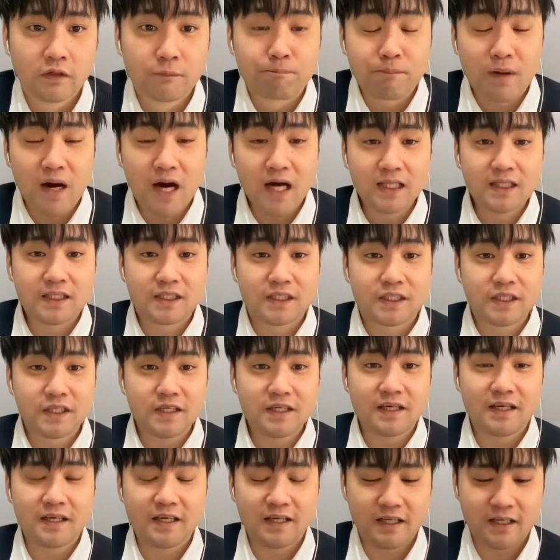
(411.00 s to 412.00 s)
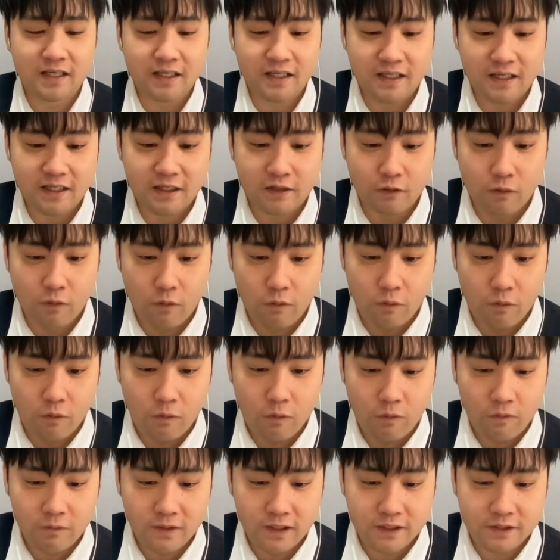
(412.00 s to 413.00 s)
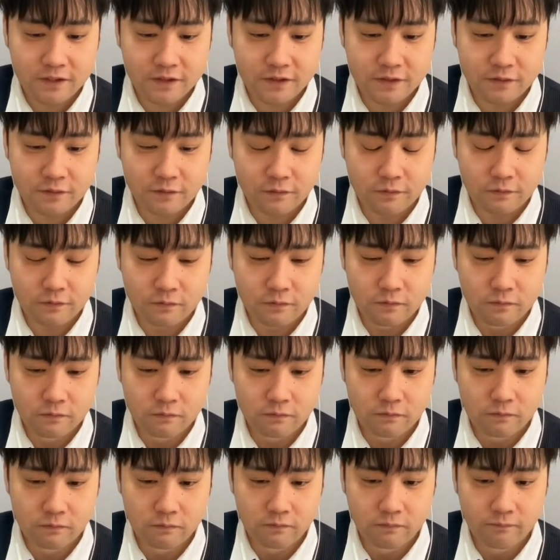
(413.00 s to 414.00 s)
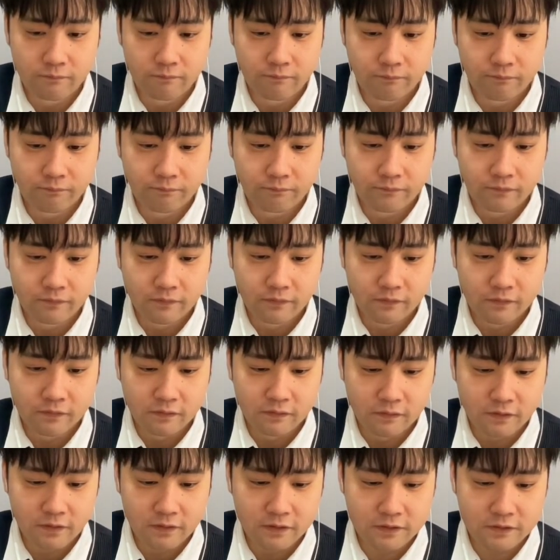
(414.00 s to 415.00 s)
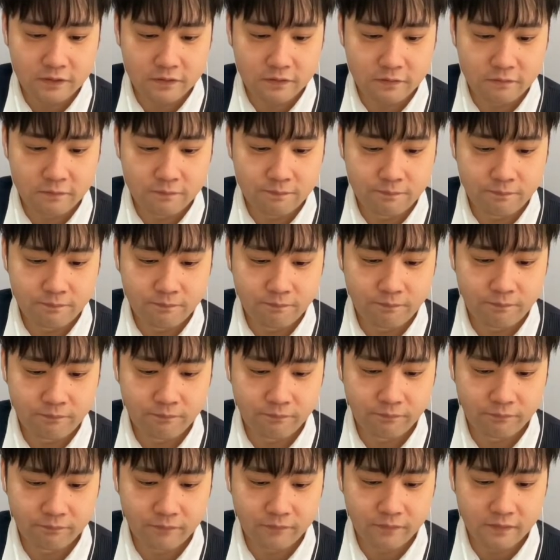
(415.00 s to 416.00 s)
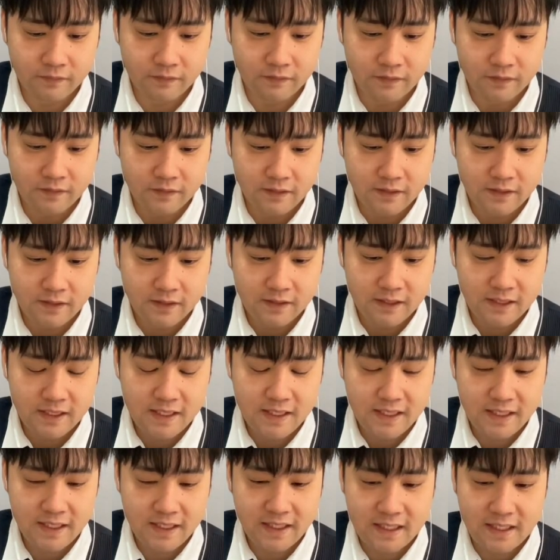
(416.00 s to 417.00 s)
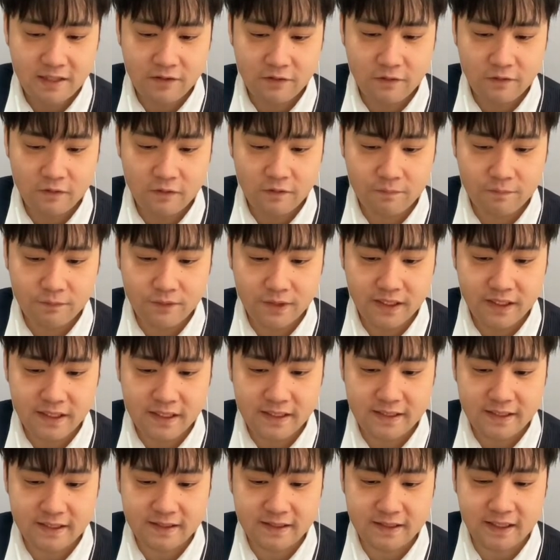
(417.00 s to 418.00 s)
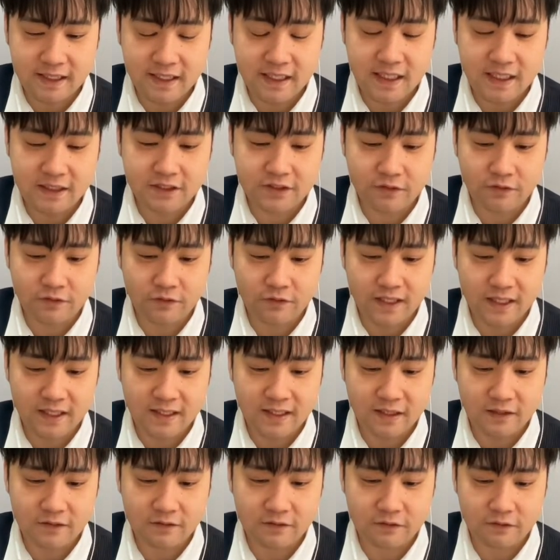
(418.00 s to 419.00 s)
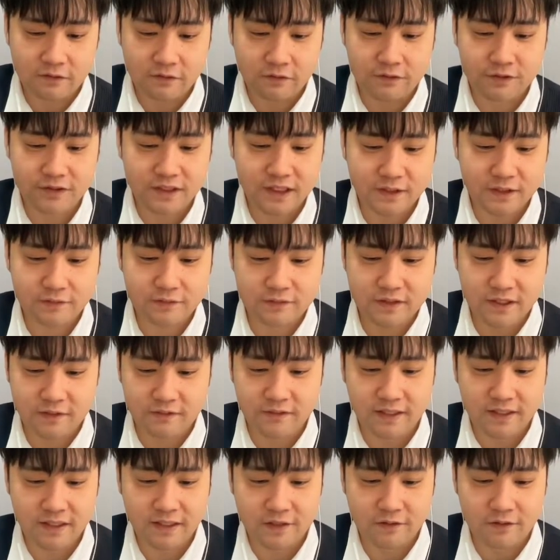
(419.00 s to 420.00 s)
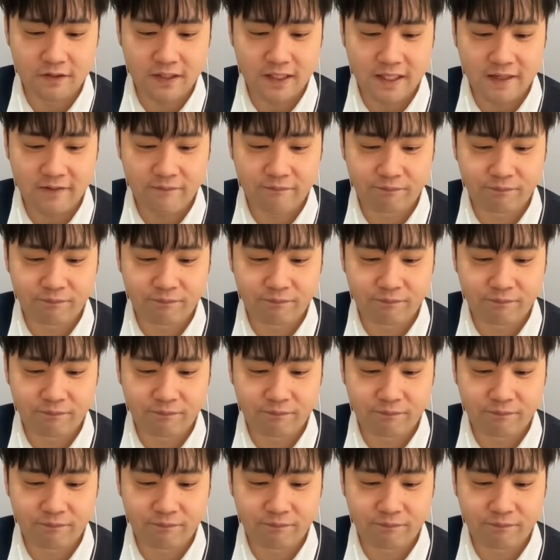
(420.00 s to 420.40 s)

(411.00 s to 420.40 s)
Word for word: パティーおー、ナイスーナイスーだね、あの、武器でしか使えないんですよ。このアカウント特殊な訓練受けてるんで。